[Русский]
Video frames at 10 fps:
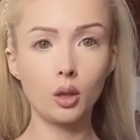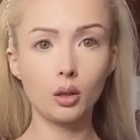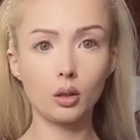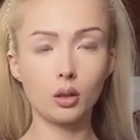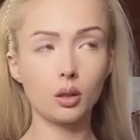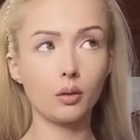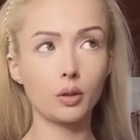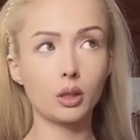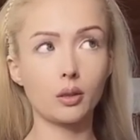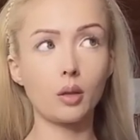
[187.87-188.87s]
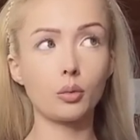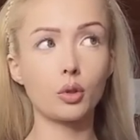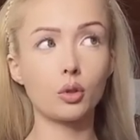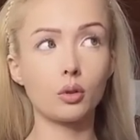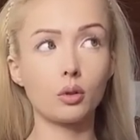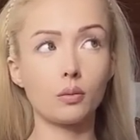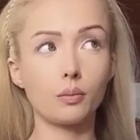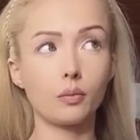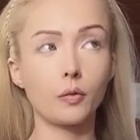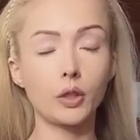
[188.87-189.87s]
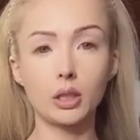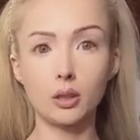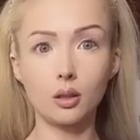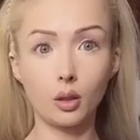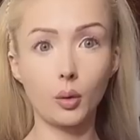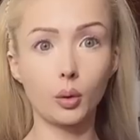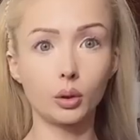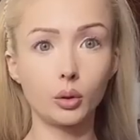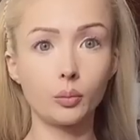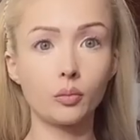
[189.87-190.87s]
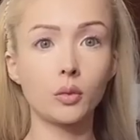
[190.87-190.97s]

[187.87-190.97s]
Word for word: Э, я вышла замуж 21 э, год.